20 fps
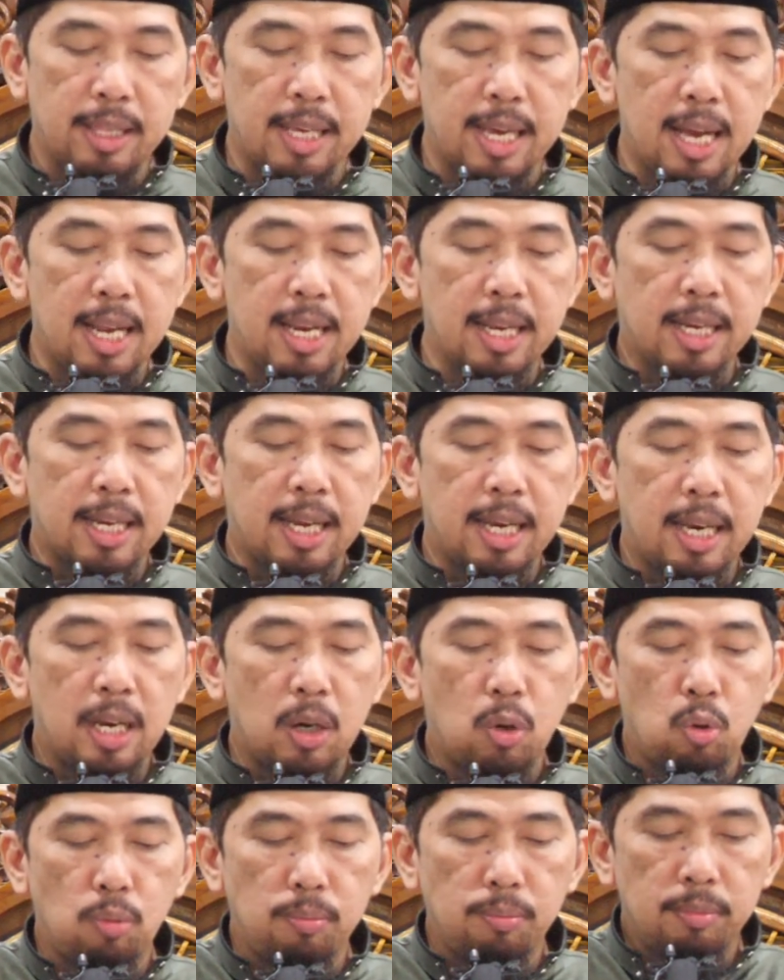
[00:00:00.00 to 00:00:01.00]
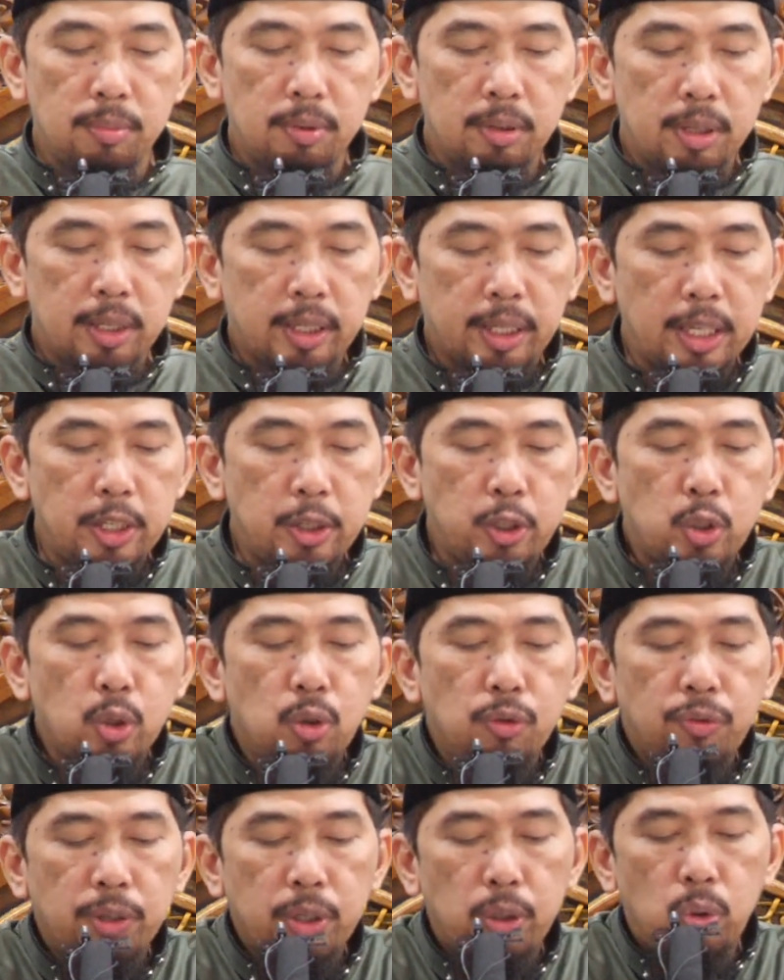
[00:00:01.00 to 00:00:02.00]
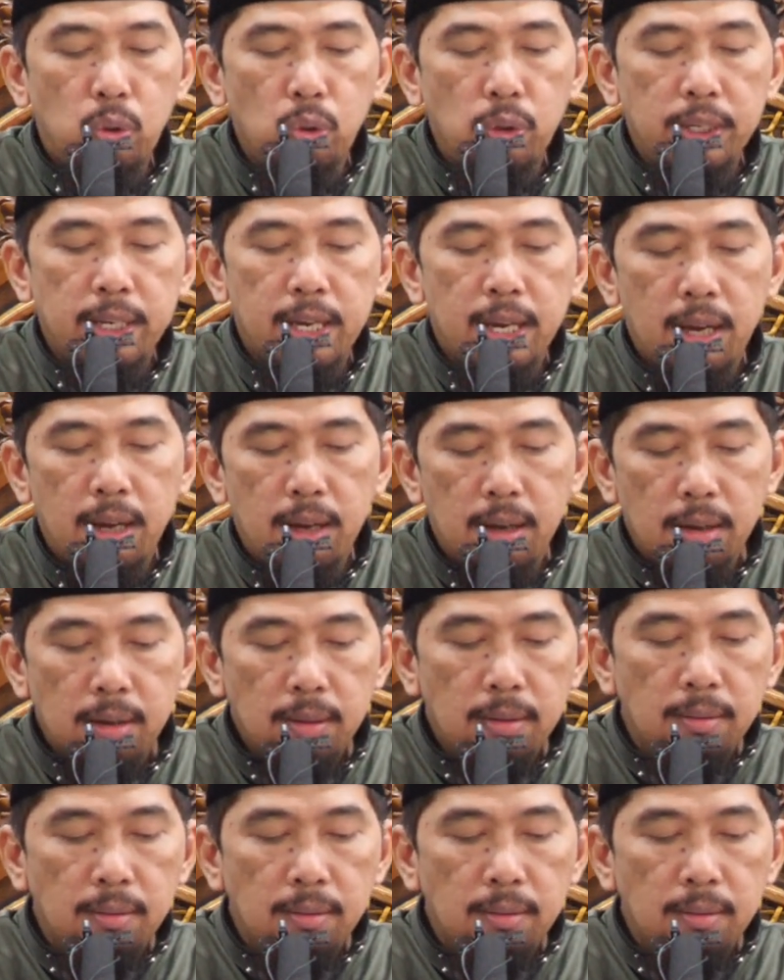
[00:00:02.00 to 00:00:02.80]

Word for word: dzalika lahum khizyun fid dunya.